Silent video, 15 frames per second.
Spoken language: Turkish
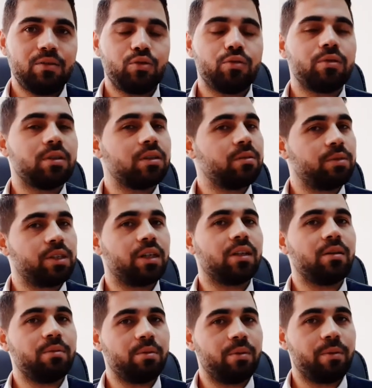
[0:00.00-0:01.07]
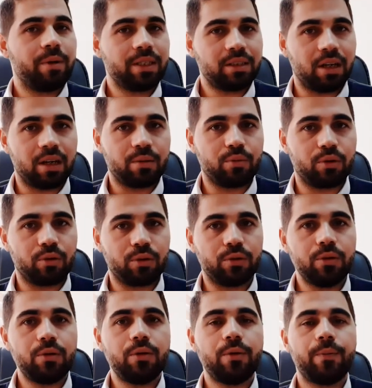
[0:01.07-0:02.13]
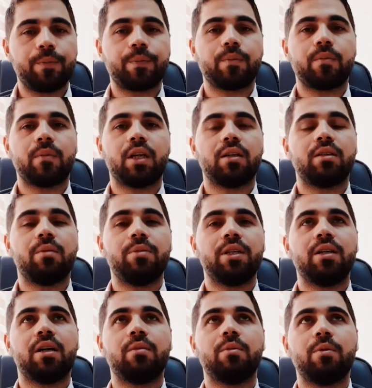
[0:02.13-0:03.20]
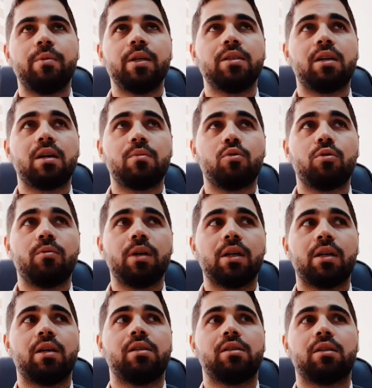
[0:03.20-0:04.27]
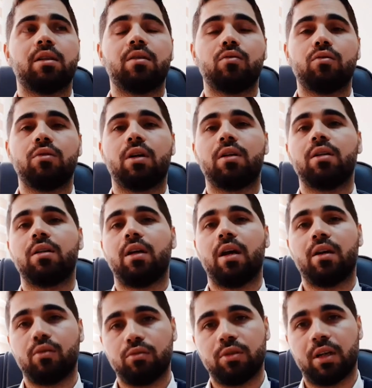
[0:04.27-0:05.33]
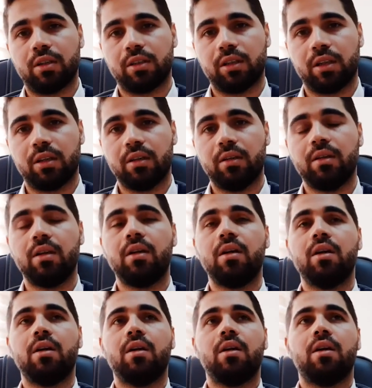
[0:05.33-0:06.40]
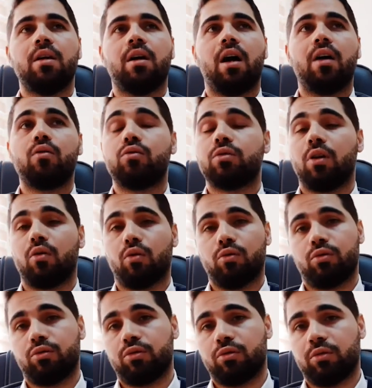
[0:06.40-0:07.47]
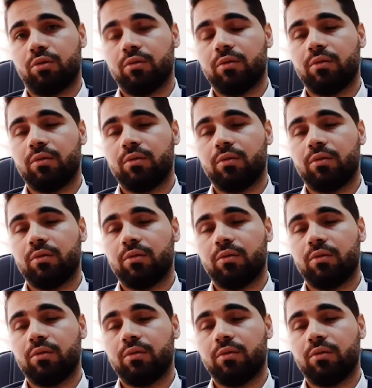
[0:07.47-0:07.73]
Çok hızlı bir şekilde bir bebek sahibi olduk. Tabii ki hani bebek sahibi olmak gerçekten dünyanın en güzel şeyi en güzel olgusu.